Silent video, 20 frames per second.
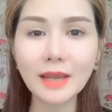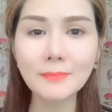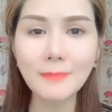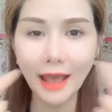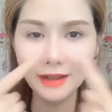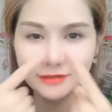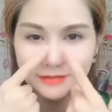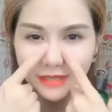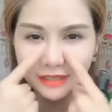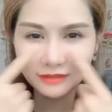các
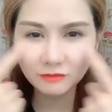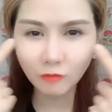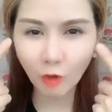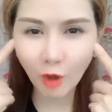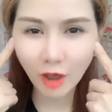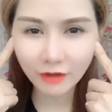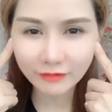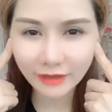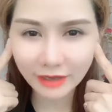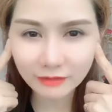bạn tránh
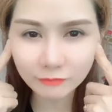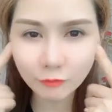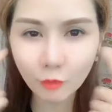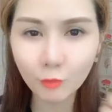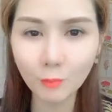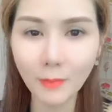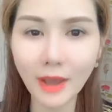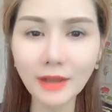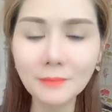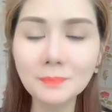thoa gần
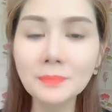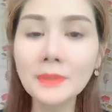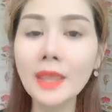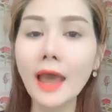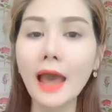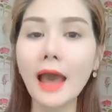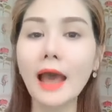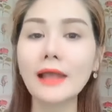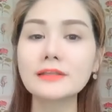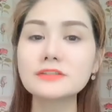vùng mắt
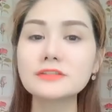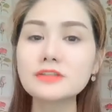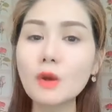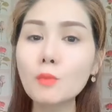à,